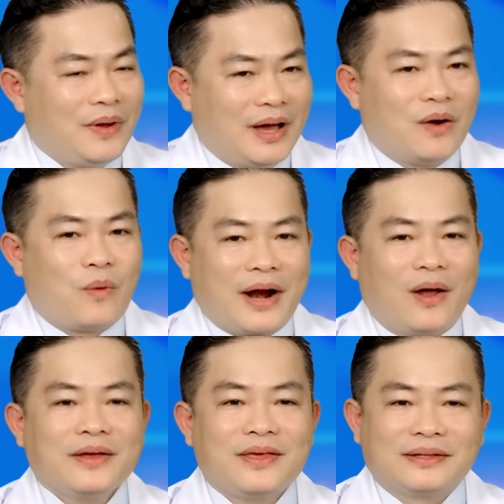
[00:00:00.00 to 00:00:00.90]
Ở qua
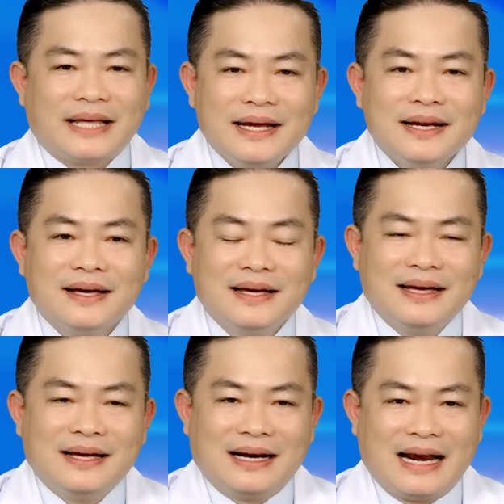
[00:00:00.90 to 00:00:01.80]
đó cho thấy đó
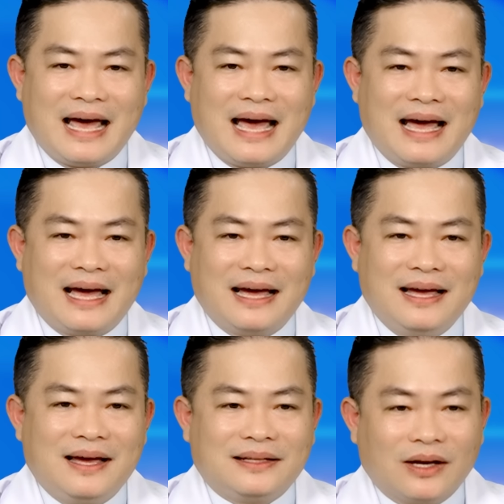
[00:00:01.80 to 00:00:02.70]
là
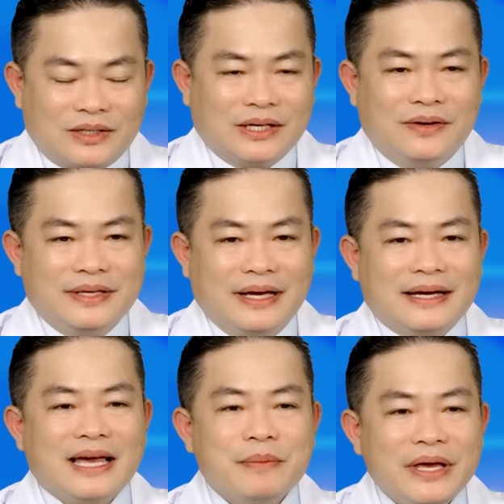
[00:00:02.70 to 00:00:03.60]
thực sự
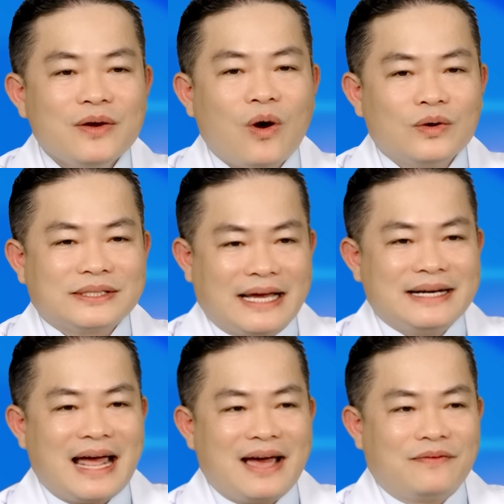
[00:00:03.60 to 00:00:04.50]
những cái biến cố xảy
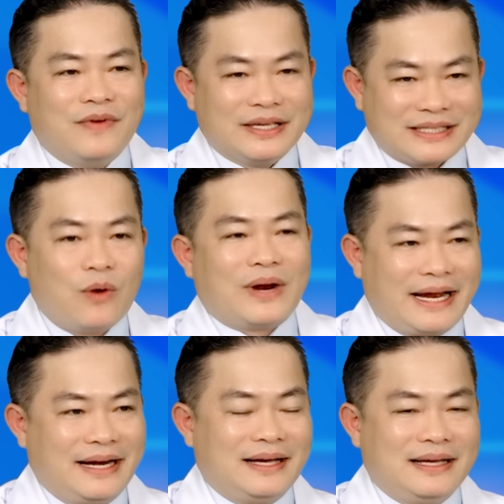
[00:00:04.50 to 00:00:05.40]
ra về sau
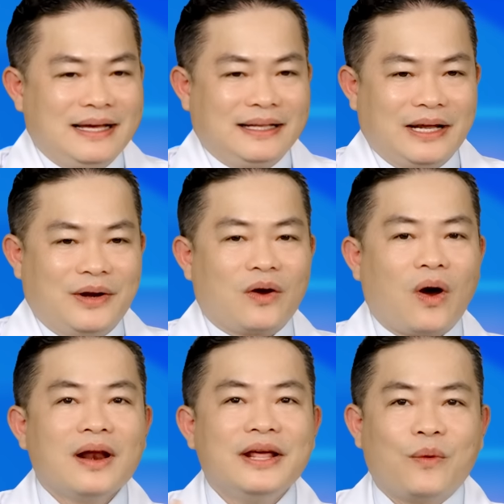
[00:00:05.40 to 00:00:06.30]
này đó thì nó
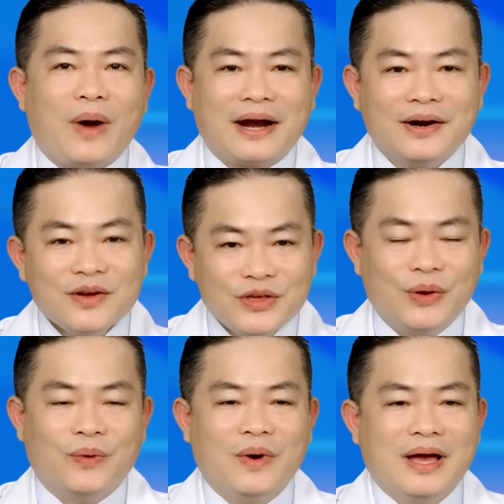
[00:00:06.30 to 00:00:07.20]
có liên quan rất
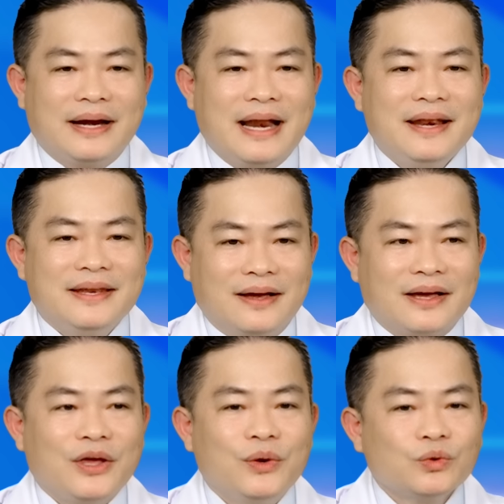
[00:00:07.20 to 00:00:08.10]
nhiều đến những
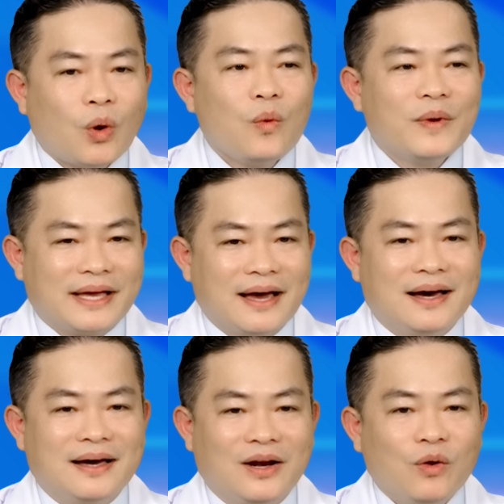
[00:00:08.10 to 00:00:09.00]
cái yếu tố nguy
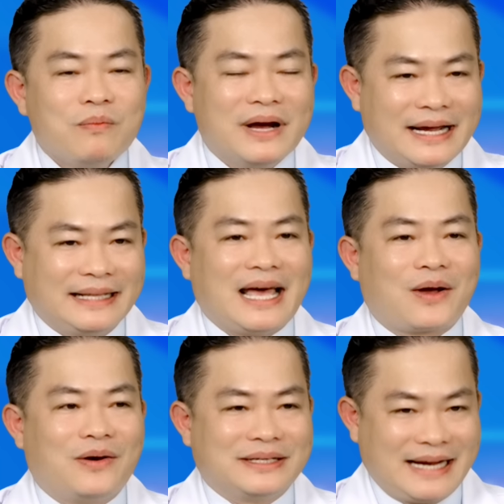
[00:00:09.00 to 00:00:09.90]
cơ lúc mà người ta
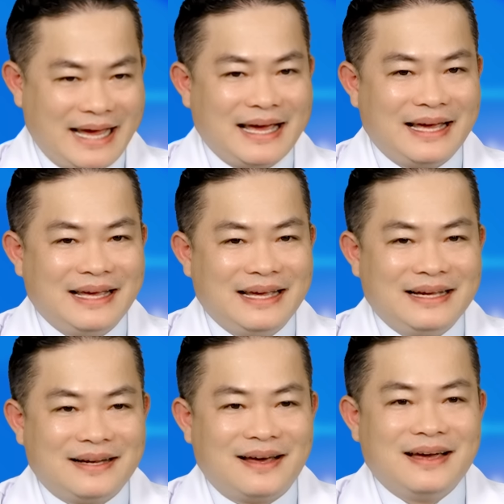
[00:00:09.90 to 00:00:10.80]
còn trẻ.
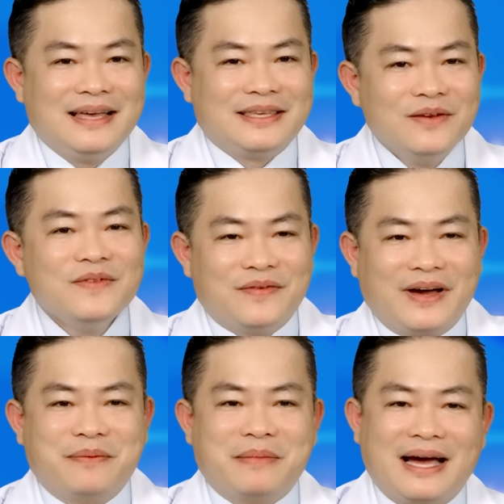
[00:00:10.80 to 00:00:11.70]
Đó, chính vì
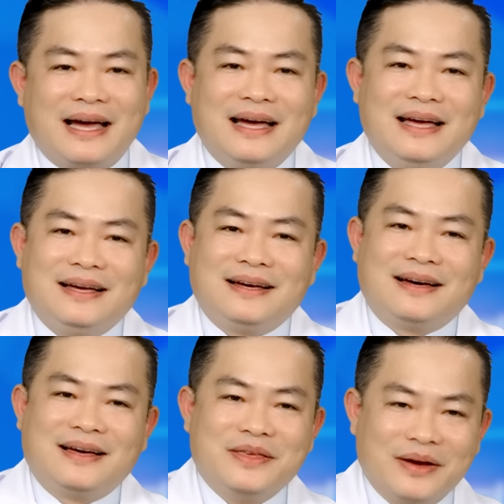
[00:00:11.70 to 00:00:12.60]
vậy mà
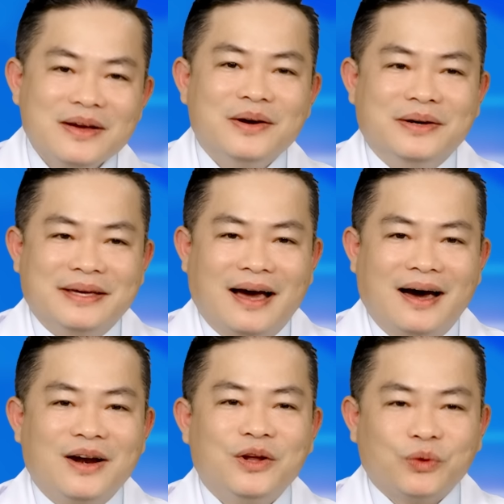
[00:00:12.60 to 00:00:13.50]
những người
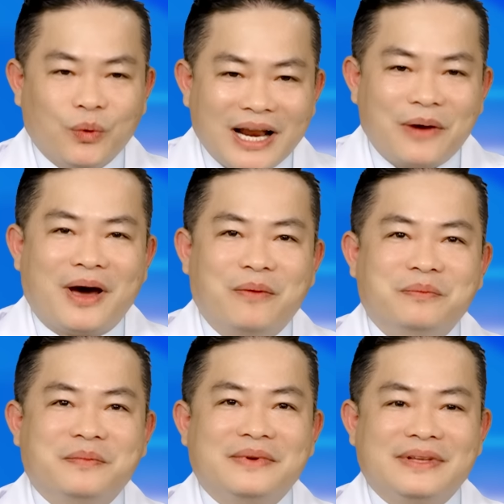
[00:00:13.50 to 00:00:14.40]
ở lứa tuổi lao
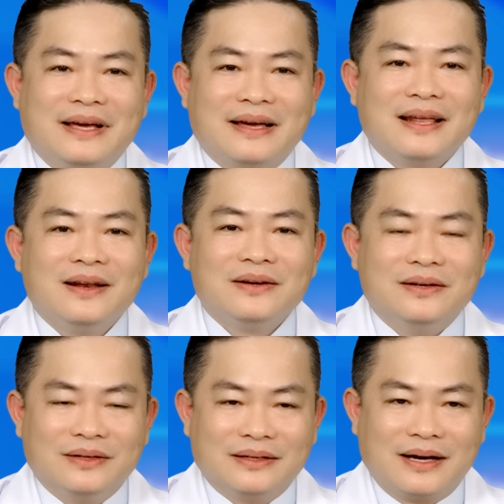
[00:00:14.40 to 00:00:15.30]
động, những cái lứa người